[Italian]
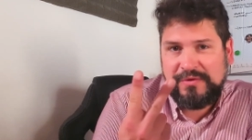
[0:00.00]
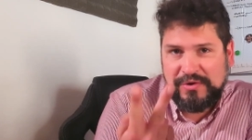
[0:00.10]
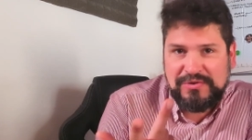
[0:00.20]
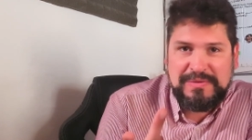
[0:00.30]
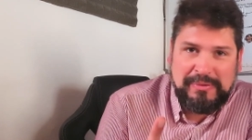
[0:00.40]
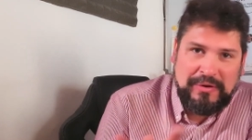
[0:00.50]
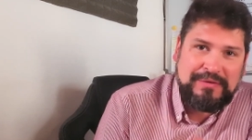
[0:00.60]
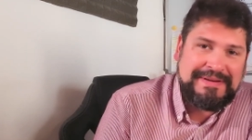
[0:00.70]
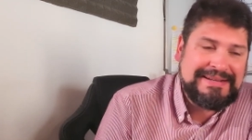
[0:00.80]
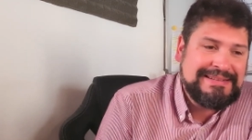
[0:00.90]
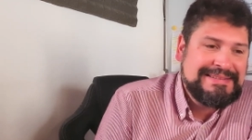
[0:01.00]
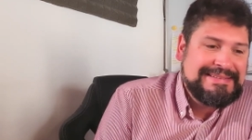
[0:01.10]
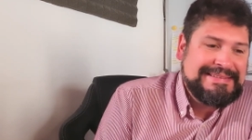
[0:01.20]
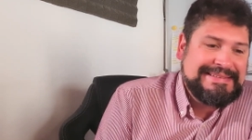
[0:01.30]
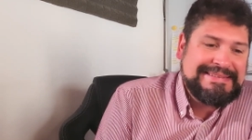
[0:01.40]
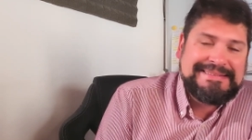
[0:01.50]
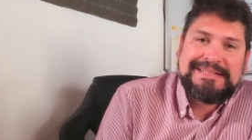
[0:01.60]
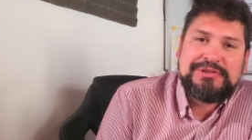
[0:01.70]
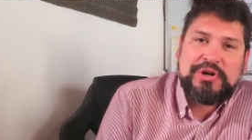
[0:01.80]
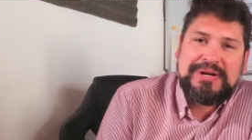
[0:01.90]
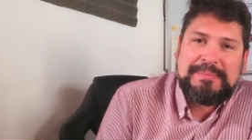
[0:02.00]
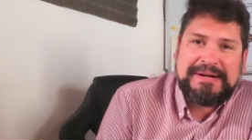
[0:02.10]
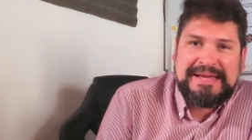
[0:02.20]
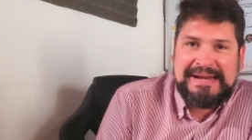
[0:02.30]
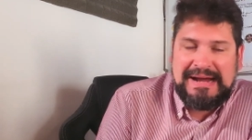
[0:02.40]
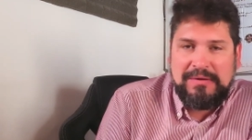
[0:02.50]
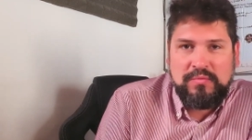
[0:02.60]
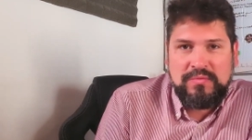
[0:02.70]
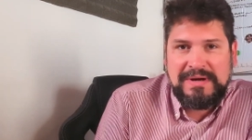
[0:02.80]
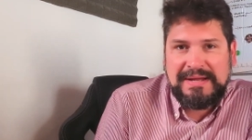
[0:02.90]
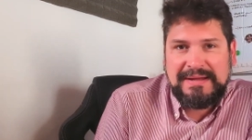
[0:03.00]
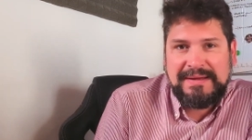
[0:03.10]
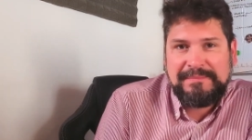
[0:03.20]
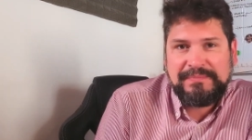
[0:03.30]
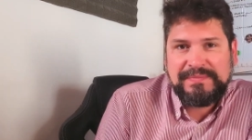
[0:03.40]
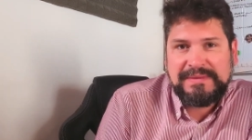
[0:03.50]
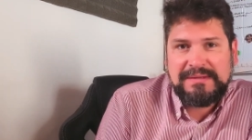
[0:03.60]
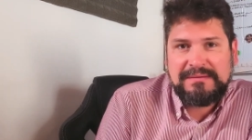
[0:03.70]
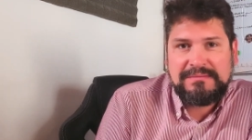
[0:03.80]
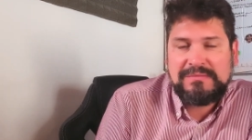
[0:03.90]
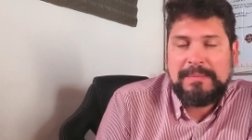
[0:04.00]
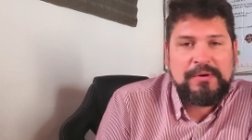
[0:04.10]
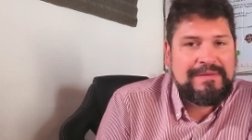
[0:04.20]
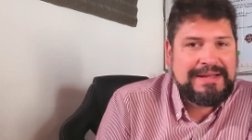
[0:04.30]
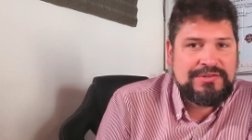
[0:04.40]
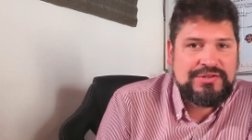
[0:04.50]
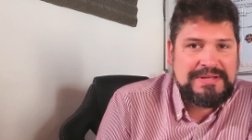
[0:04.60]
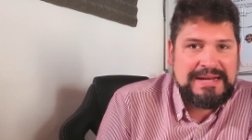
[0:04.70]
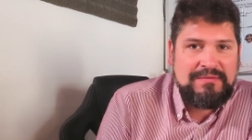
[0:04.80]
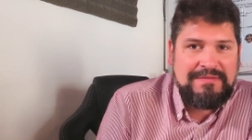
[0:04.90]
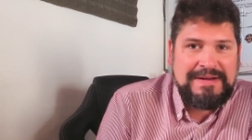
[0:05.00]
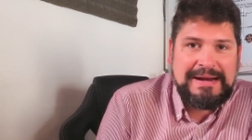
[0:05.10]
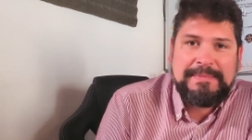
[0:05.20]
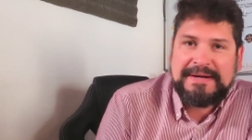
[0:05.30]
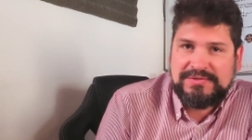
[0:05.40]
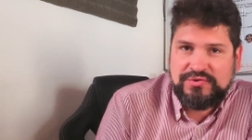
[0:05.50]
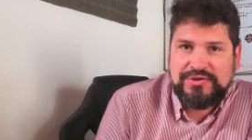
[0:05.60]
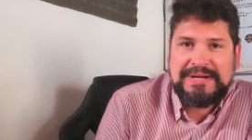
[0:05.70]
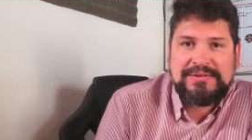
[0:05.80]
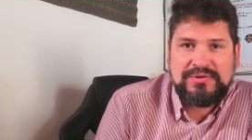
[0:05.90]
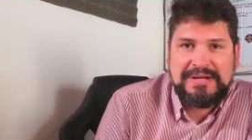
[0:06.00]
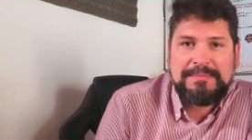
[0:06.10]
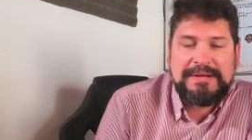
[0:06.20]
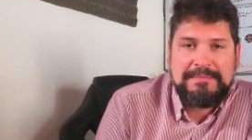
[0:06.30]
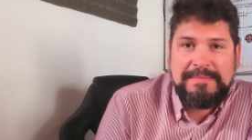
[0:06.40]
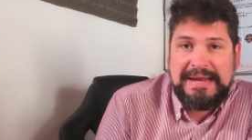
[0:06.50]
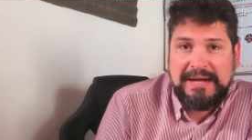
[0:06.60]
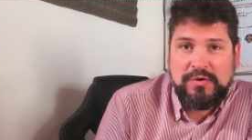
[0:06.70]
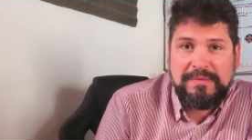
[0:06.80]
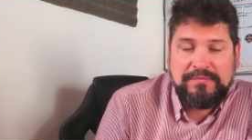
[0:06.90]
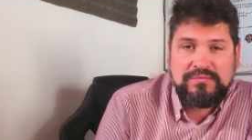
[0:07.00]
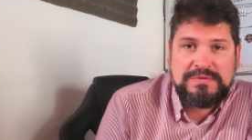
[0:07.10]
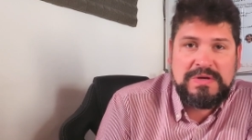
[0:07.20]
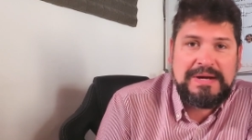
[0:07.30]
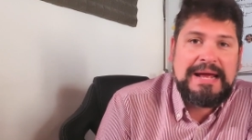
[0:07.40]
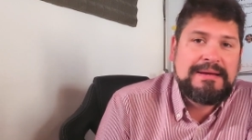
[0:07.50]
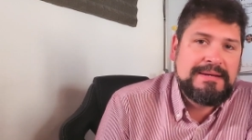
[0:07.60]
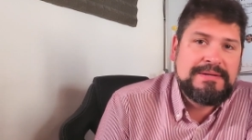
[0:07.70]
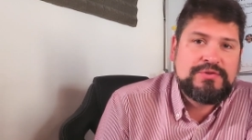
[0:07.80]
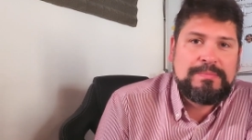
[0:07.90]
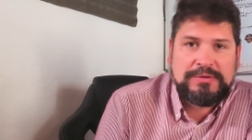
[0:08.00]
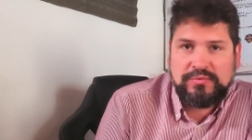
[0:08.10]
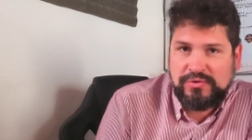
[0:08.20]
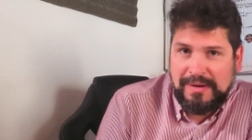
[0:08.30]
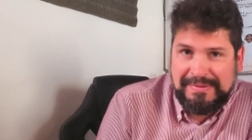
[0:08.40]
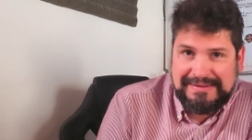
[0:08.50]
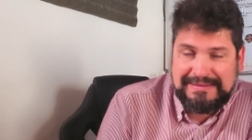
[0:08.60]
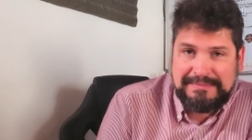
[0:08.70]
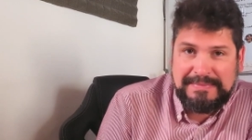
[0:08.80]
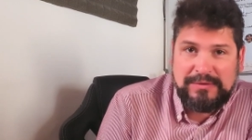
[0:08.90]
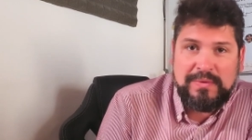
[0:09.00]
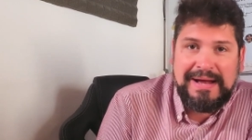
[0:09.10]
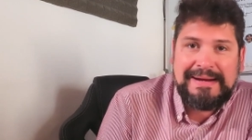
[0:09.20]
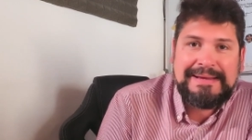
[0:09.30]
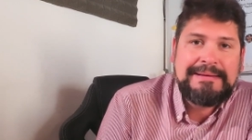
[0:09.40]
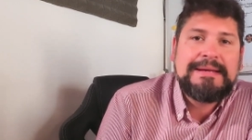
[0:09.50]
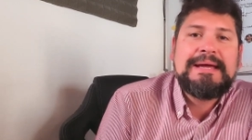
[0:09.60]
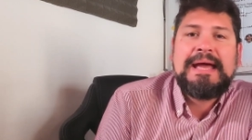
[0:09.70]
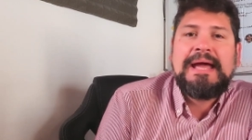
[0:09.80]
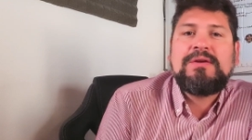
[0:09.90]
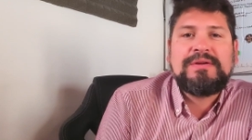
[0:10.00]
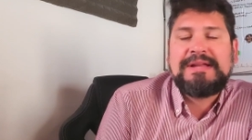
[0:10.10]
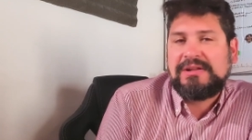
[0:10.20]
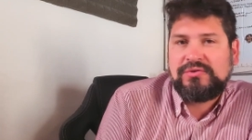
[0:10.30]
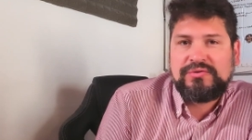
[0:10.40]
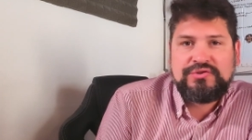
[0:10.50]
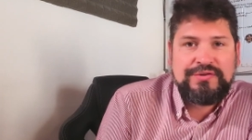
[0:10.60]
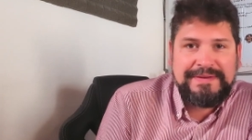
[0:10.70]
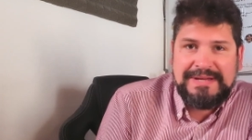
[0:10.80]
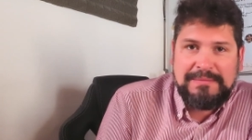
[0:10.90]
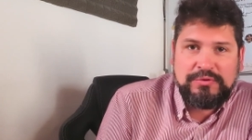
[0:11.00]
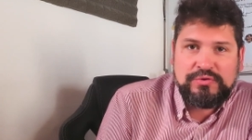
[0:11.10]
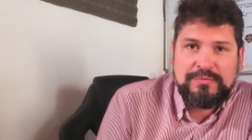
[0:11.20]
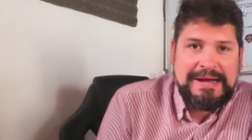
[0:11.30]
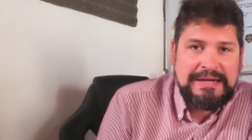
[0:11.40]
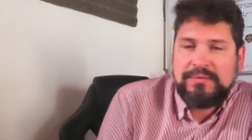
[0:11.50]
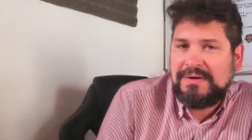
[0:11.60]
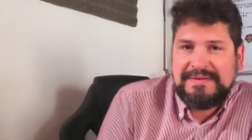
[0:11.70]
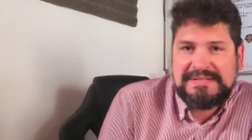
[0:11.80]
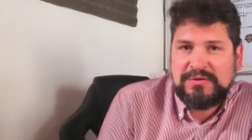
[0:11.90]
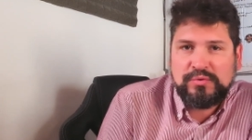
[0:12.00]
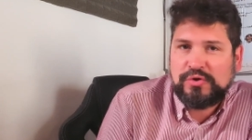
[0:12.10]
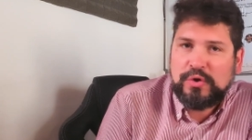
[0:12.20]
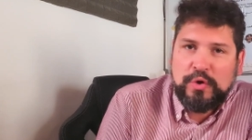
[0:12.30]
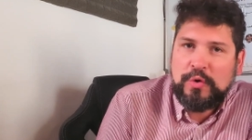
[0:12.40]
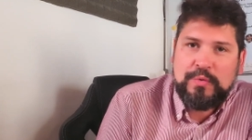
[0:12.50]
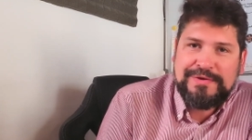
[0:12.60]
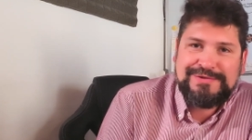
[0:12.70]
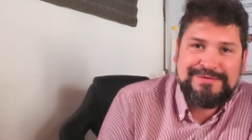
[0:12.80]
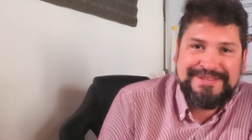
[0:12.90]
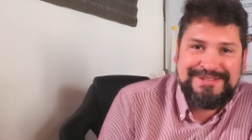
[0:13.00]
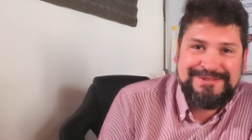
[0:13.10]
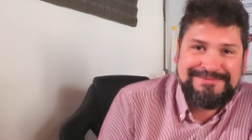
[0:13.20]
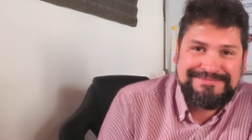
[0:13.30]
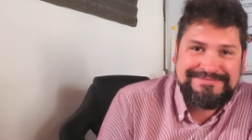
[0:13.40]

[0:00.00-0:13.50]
volo di prova eh, del drone perché era un, um, una prova che ci tenevo a fare perché sto cercando di capire bene come funziona eh, soprattutto la parte manuale e noi tanto ci vediamo domani quindi vi saluto con questo video